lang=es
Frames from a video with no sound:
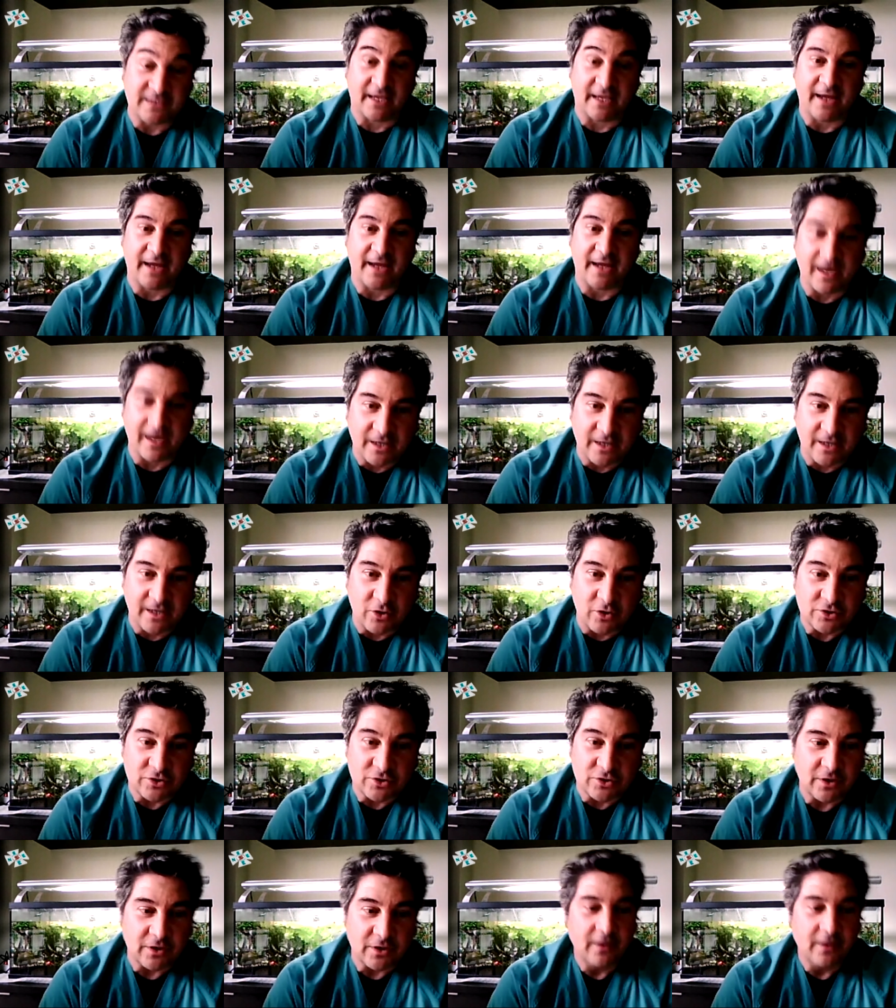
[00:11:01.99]

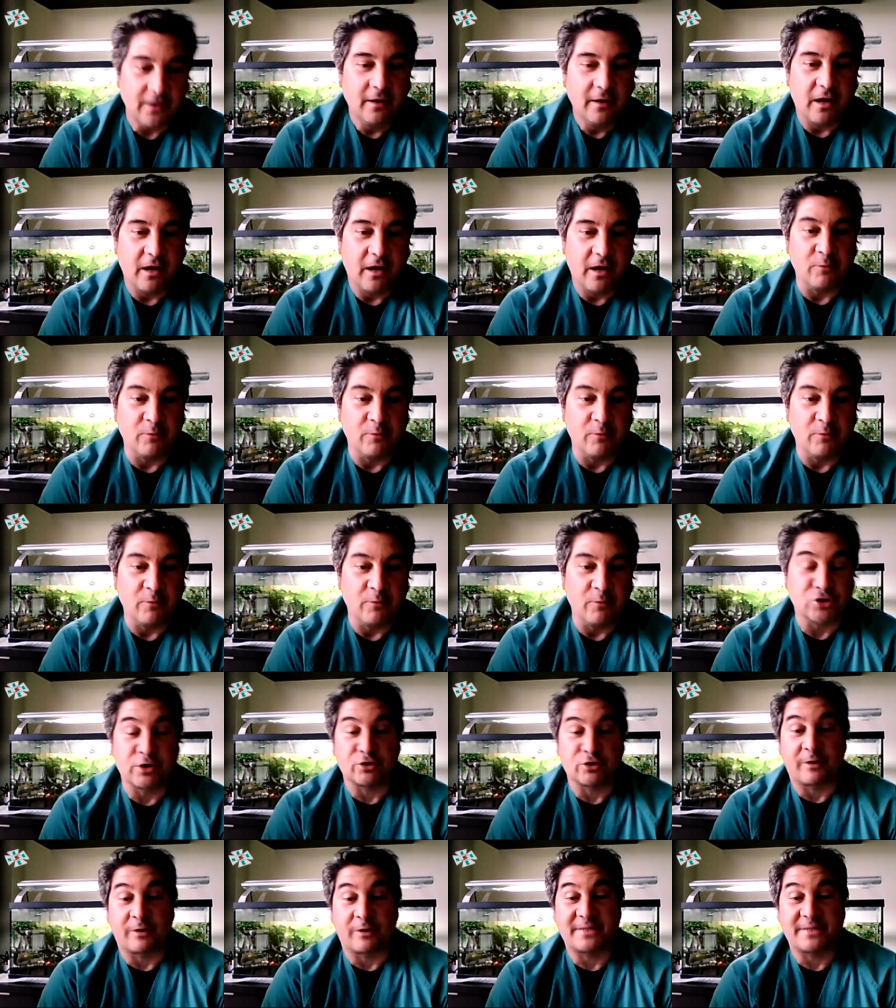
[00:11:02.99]
jerárquicos, en muchos de
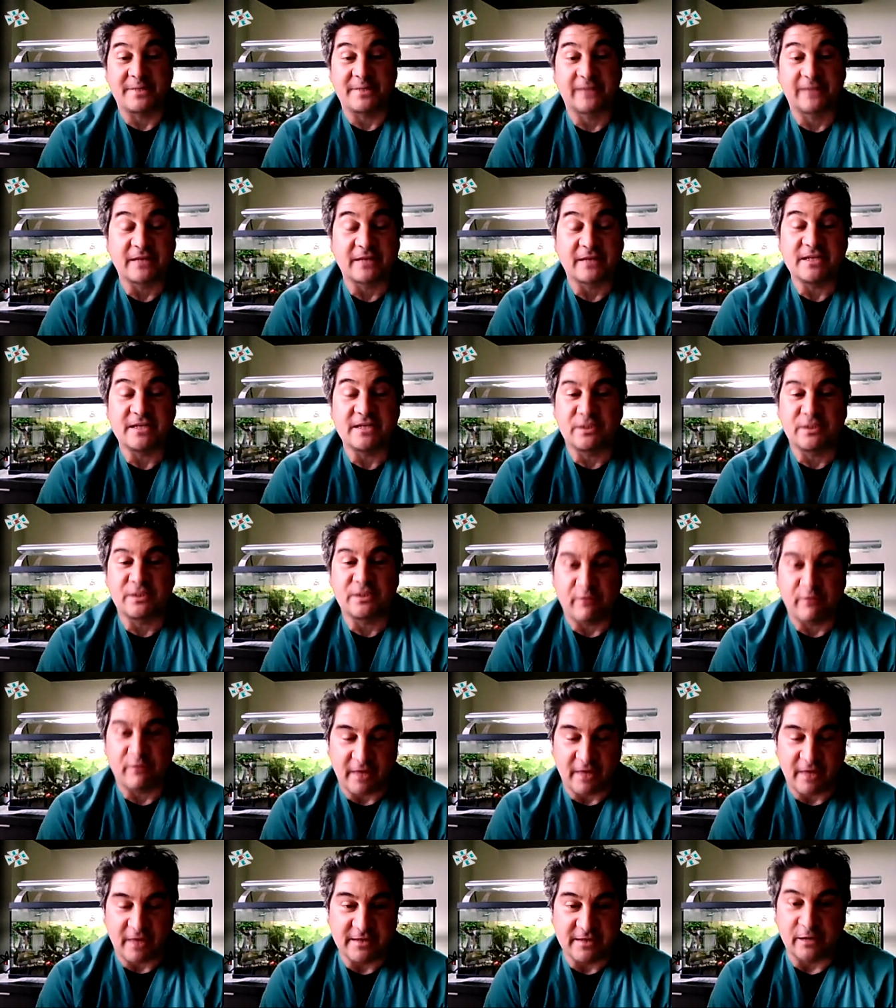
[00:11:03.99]
nuestros representantes
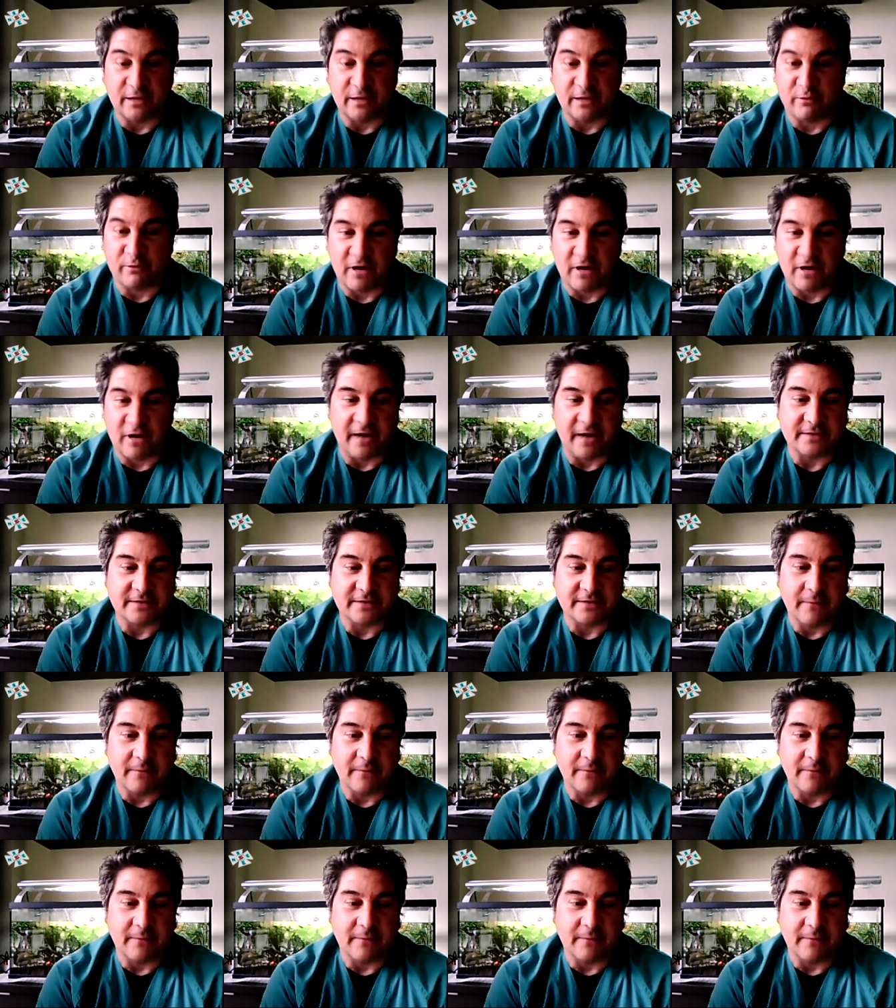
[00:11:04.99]
institucionales.